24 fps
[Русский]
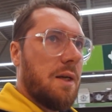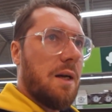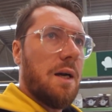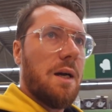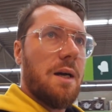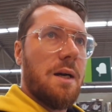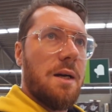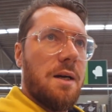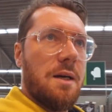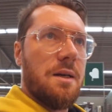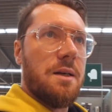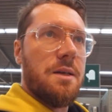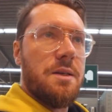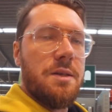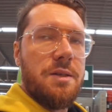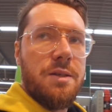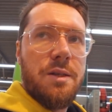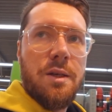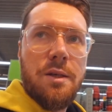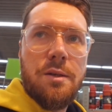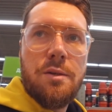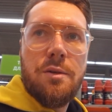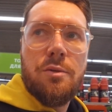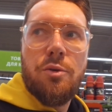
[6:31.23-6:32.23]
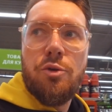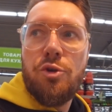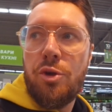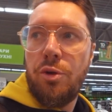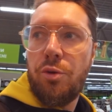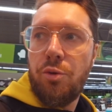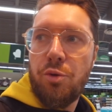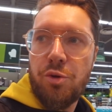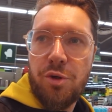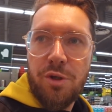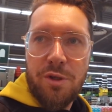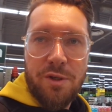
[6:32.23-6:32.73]
А здесь очень
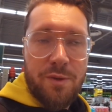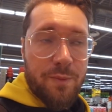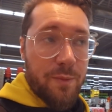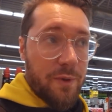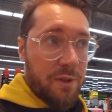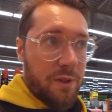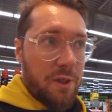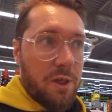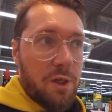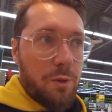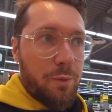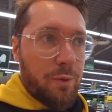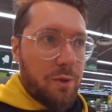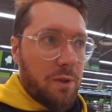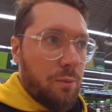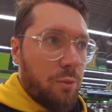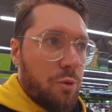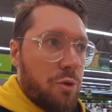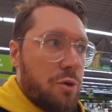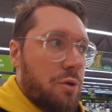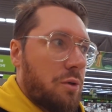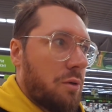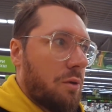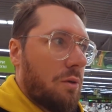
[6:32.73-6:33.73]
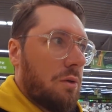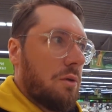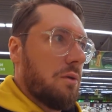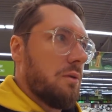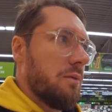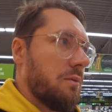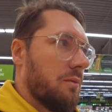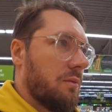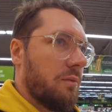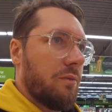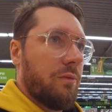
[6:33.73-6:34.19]
нужно смотреть, потому что